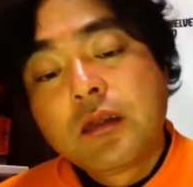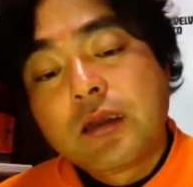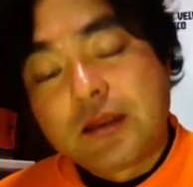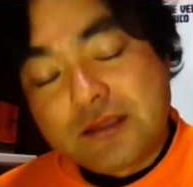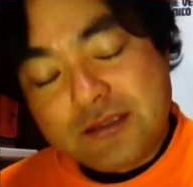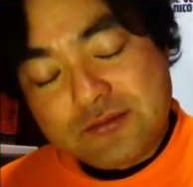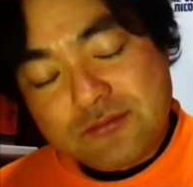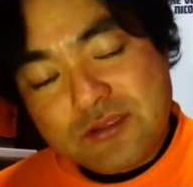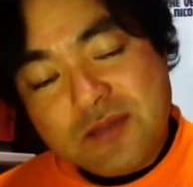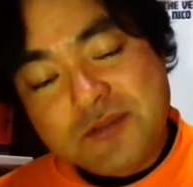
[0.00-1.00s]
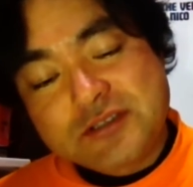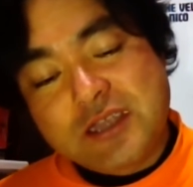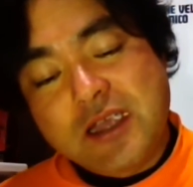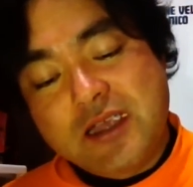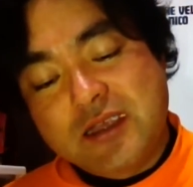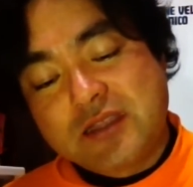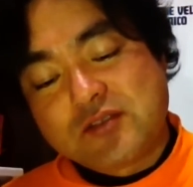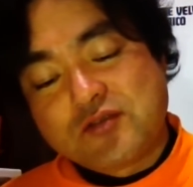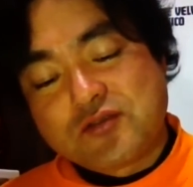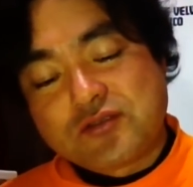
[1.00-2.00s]
ありがとうございました。
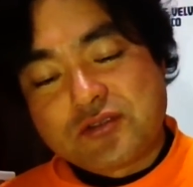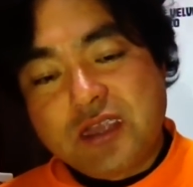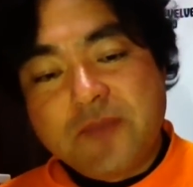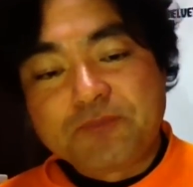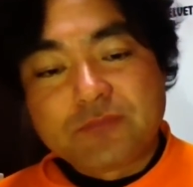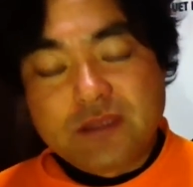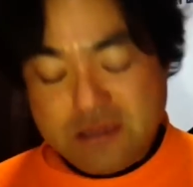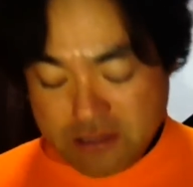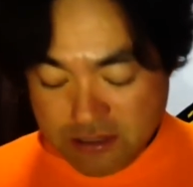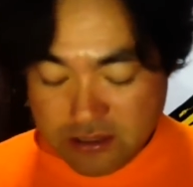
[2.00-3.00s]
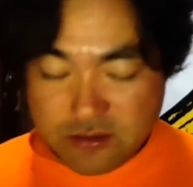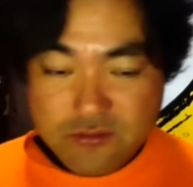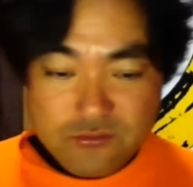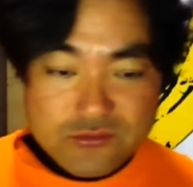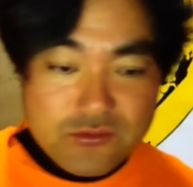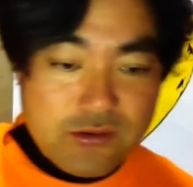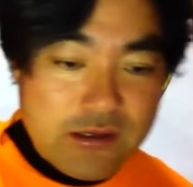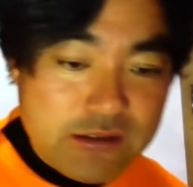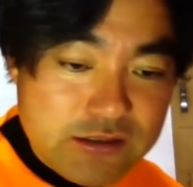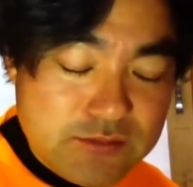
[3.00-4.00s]
ということで、えー、今日ご紹
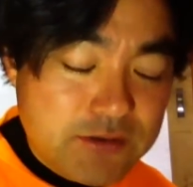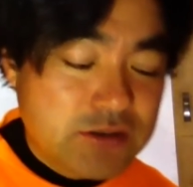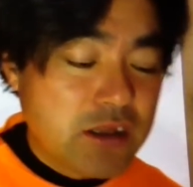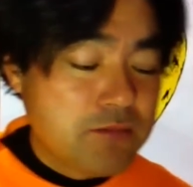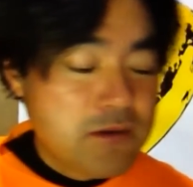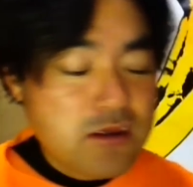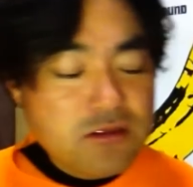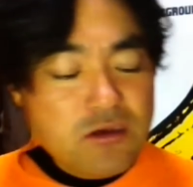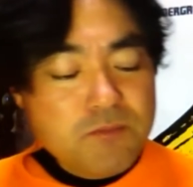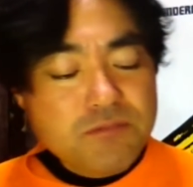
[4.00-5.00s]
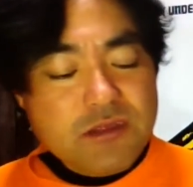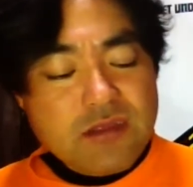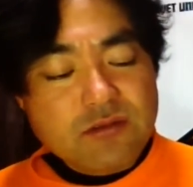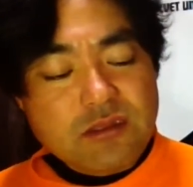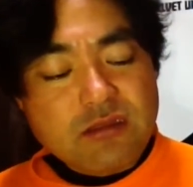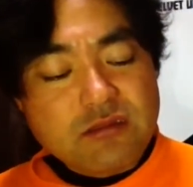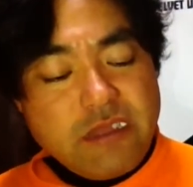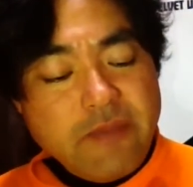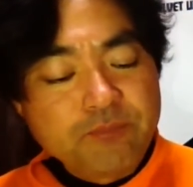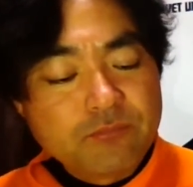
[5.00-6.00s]
介いたしました、ミーストップさんのです
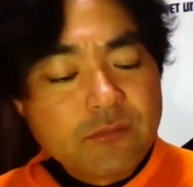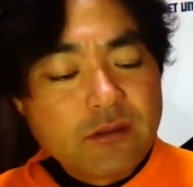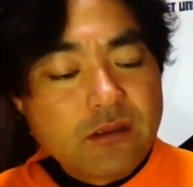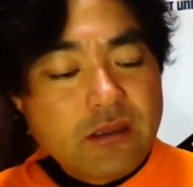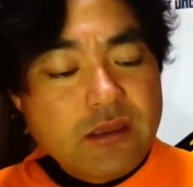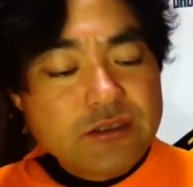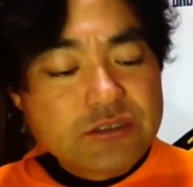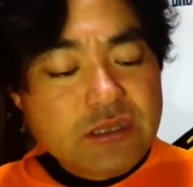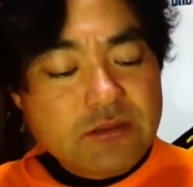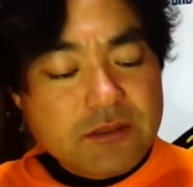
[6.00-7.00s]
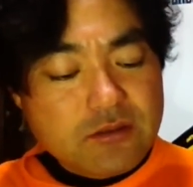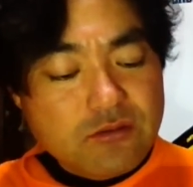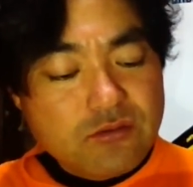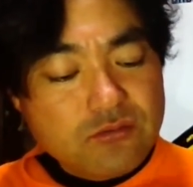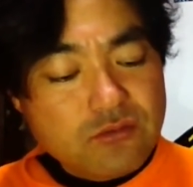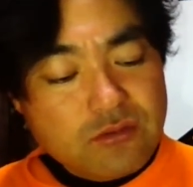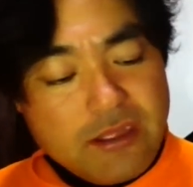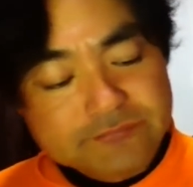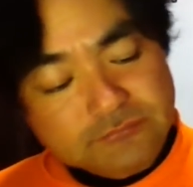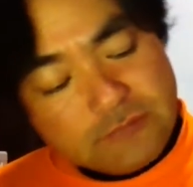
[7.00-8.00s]
ね、えー、新発売ということ
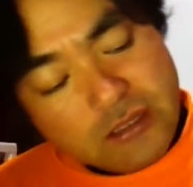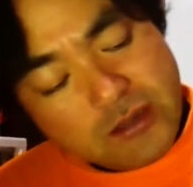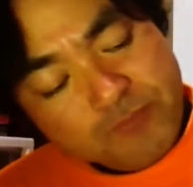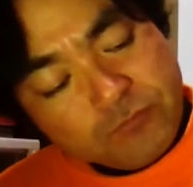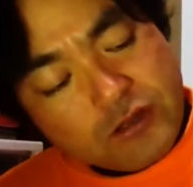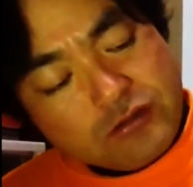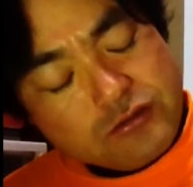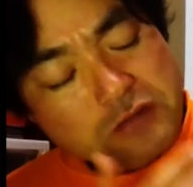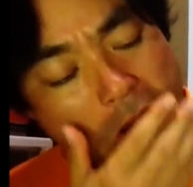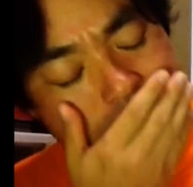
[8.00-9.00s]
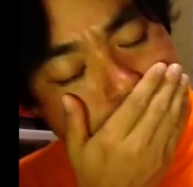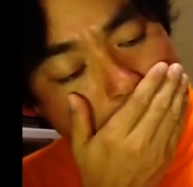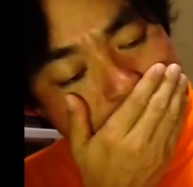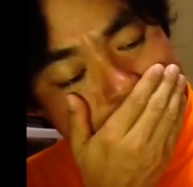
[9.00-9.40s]
で、えー、